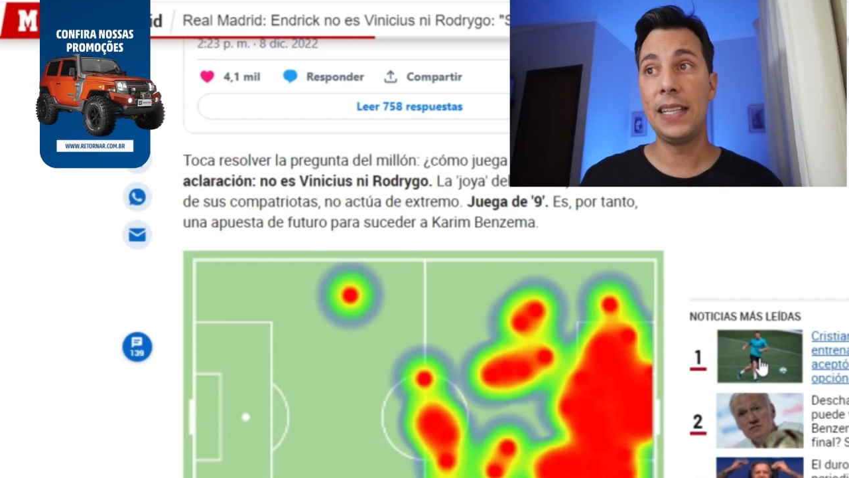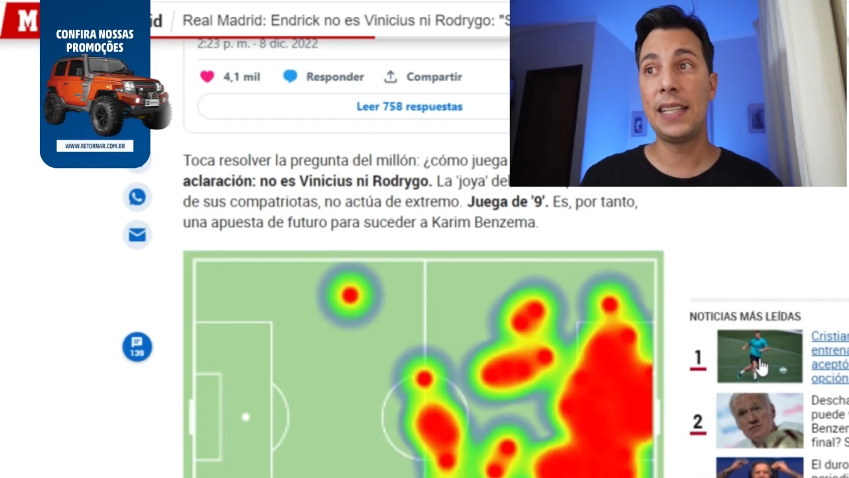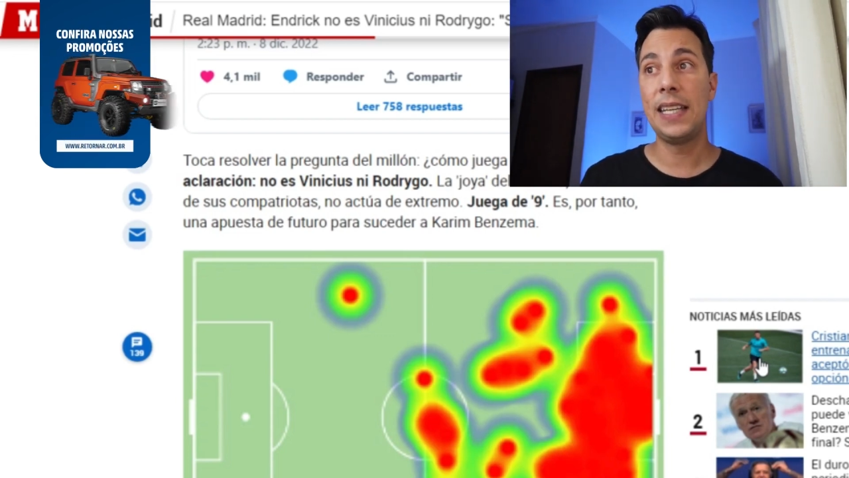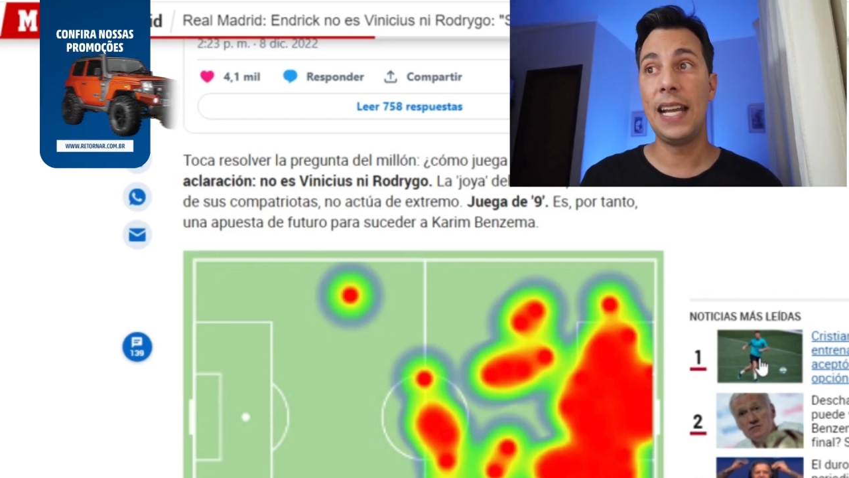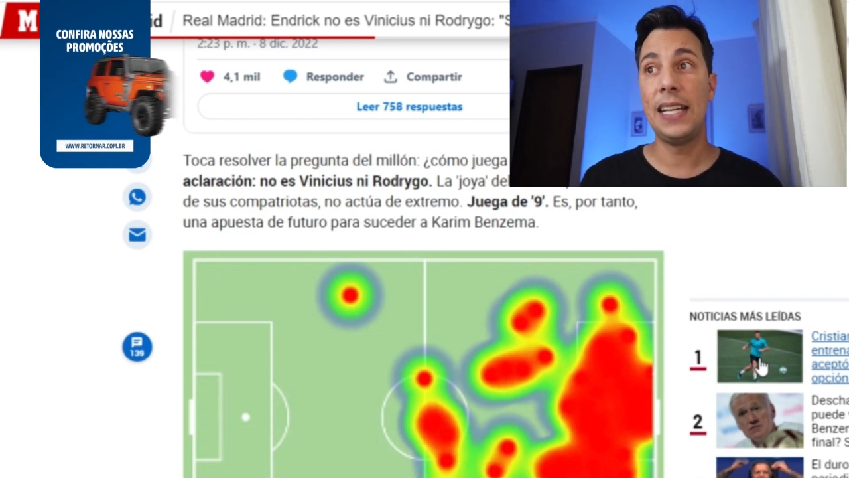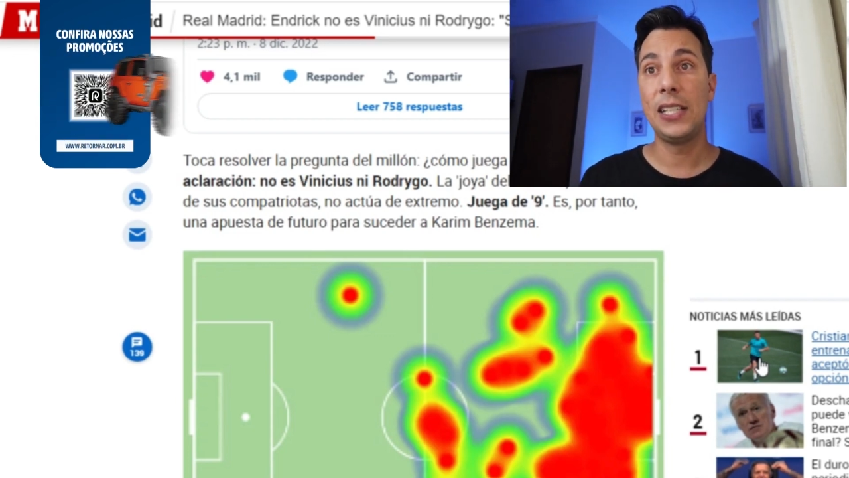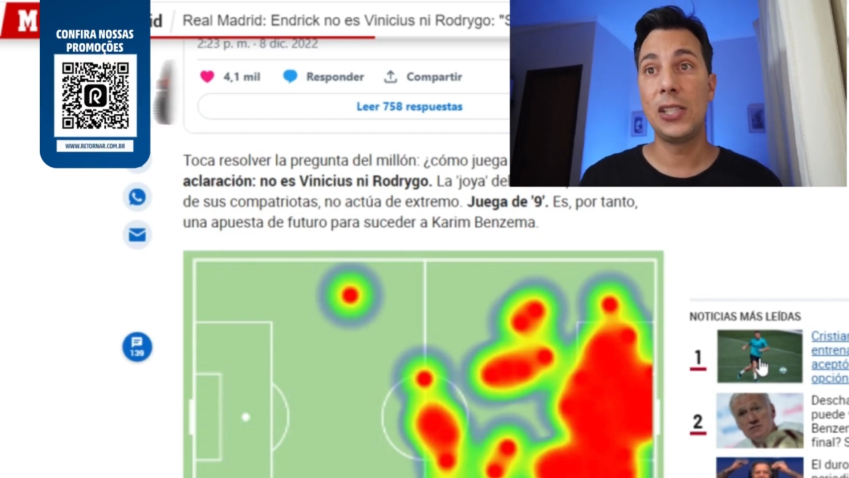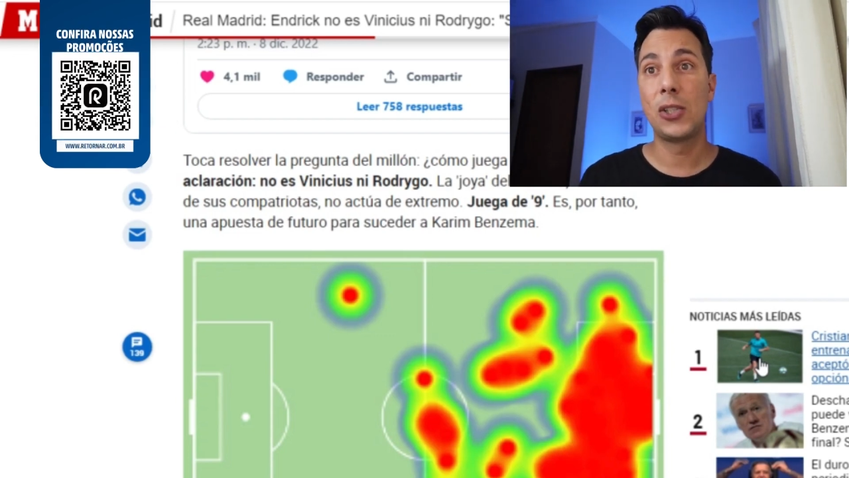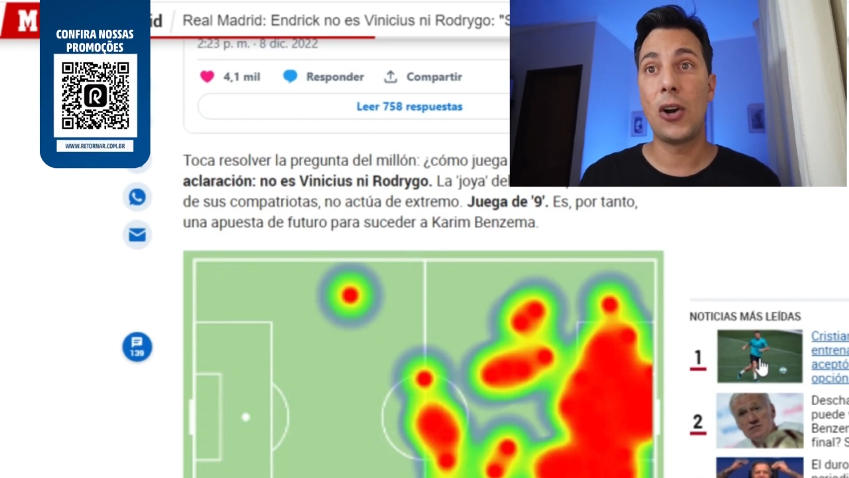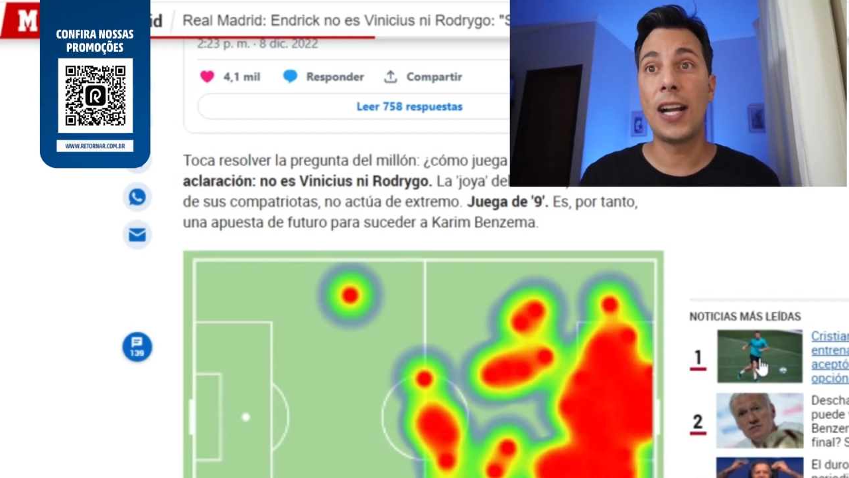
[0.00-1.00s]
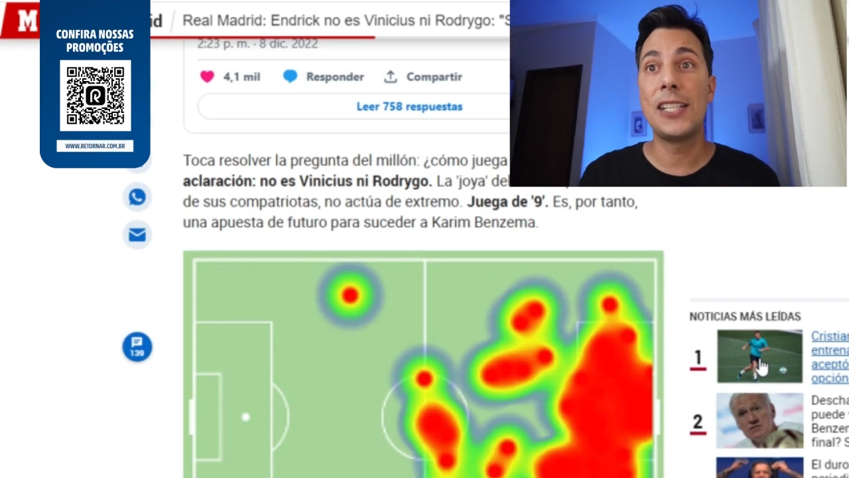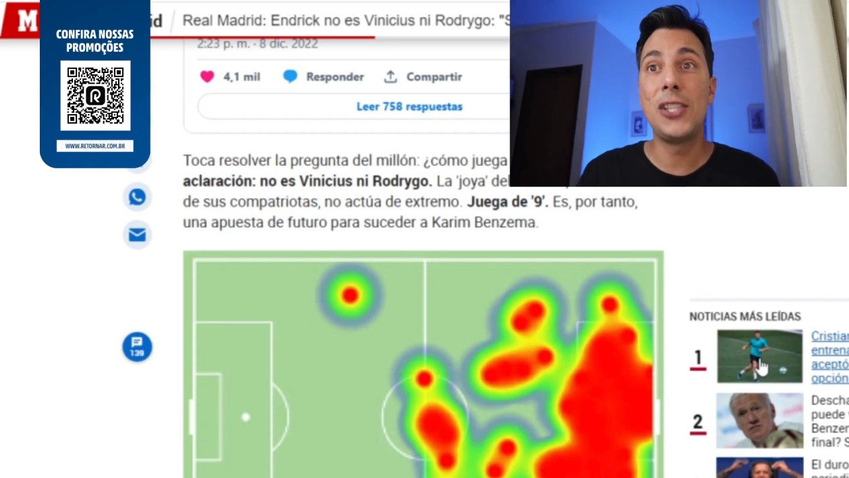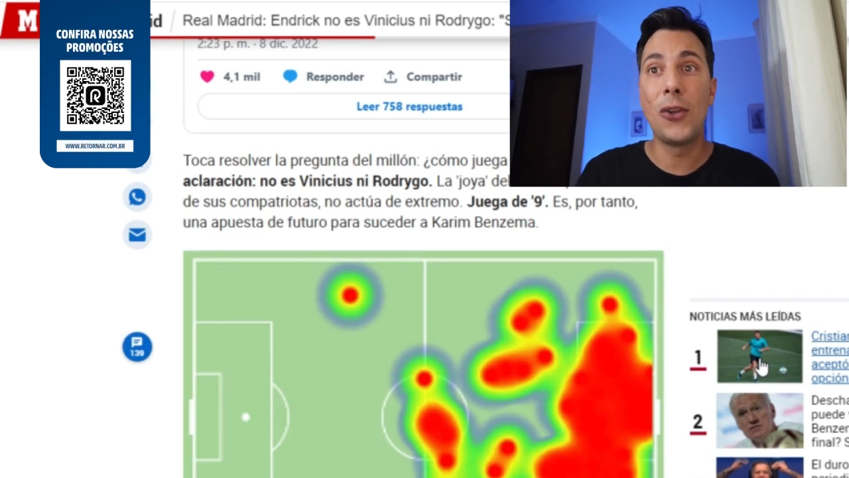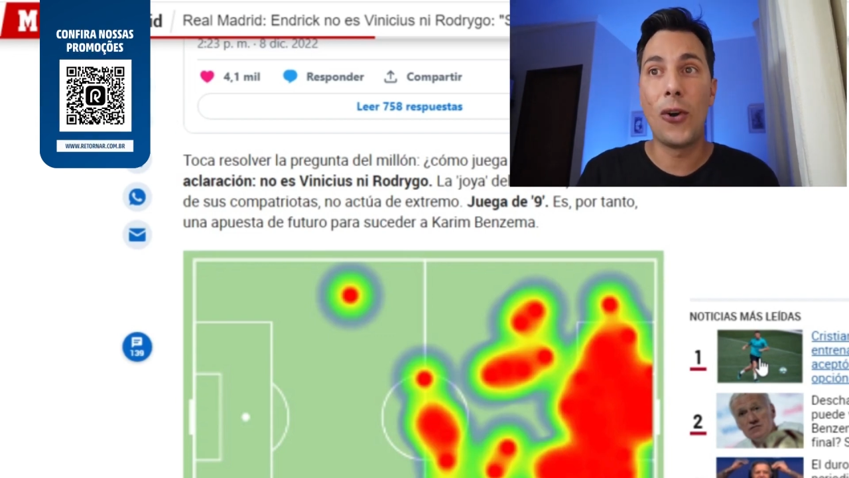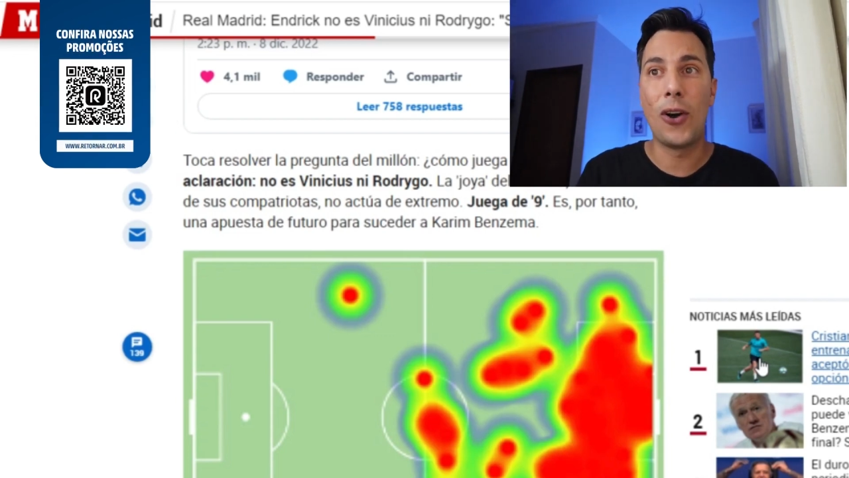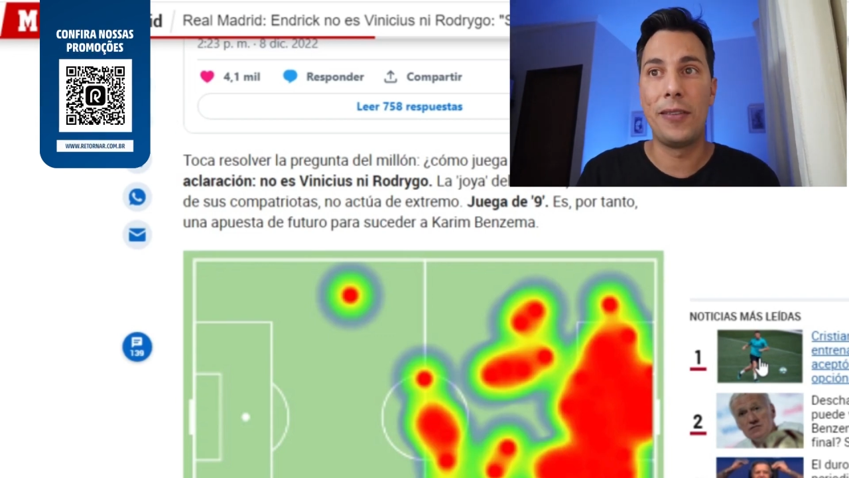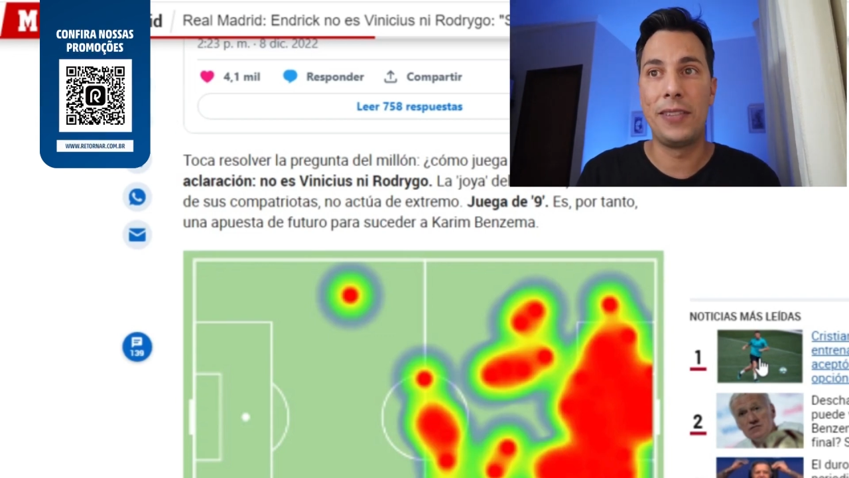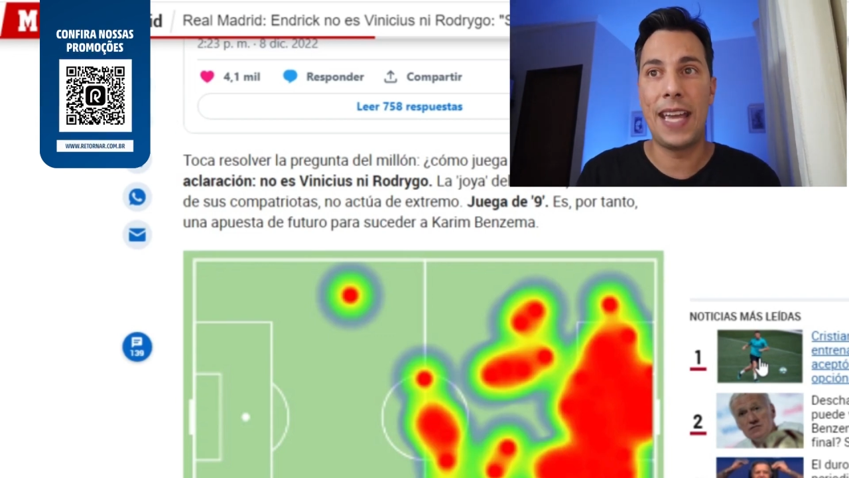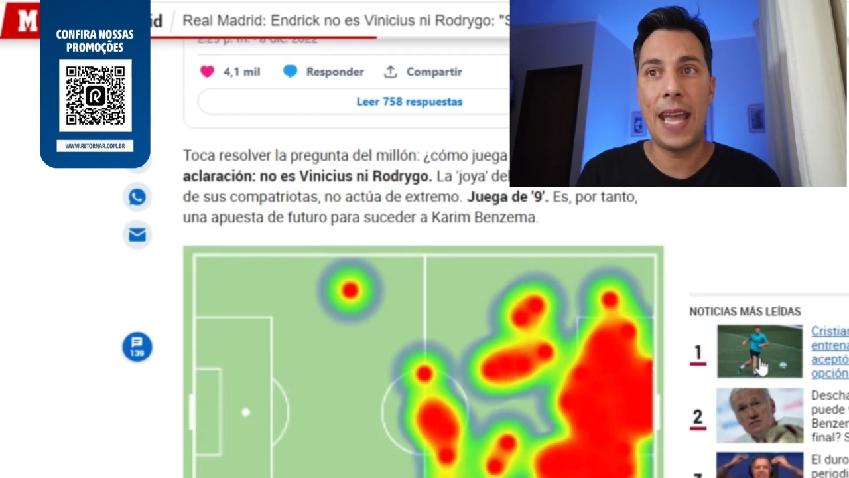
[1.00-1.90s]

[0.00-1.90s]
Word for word: aí que ele joga de 9,